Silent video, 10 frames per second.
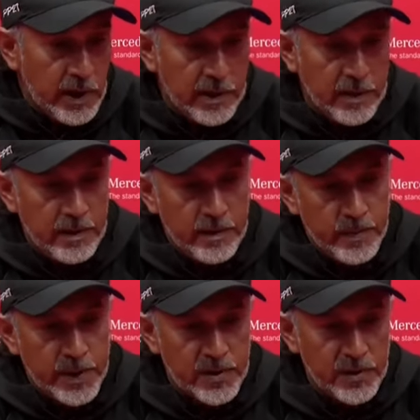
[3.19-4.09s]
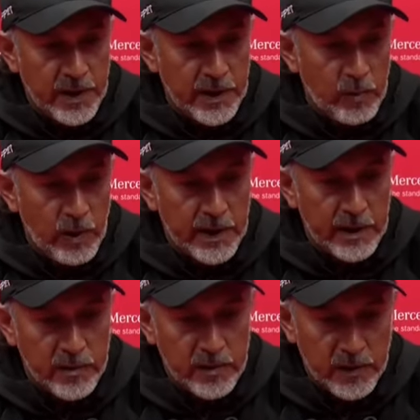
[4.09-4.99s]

a la persona adecuada, ¿no?